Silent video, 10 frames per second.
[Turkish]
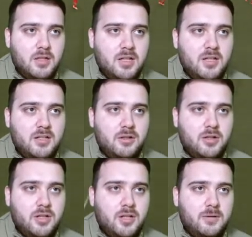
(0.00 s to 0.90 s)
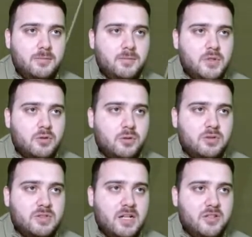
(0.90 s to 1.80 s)
İleri oyna. Çok
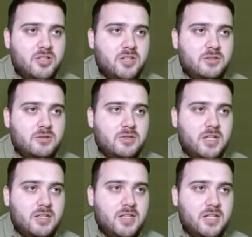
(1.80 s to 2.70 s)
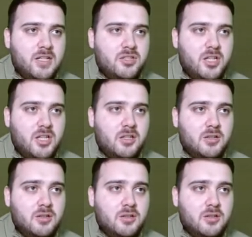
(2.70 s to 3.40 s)
güzel. Cengiz Ünder geriye çek.